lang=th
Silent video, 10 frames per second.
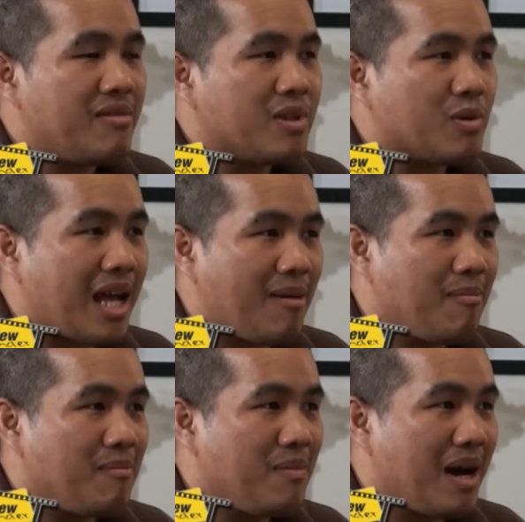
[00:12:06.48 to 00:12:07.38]
ยินว่าต้อง
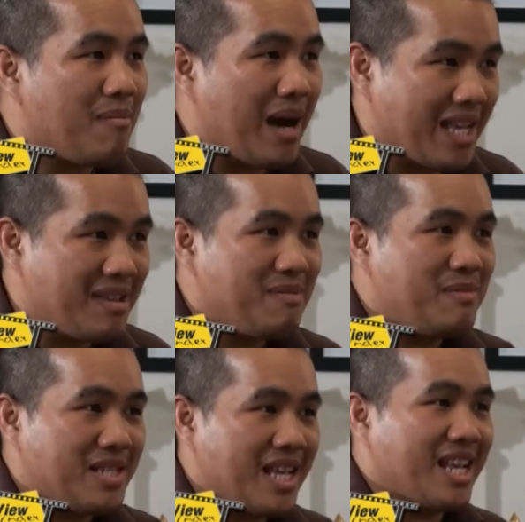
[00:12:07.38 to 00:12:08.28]
ทำมาใหม่
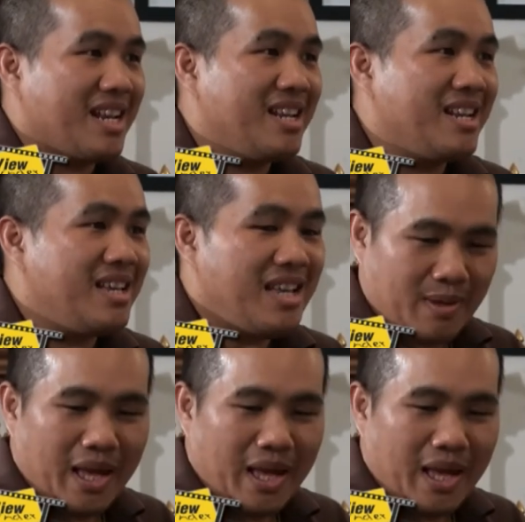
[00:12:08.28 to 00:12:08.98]
พิเศษใช่ครับ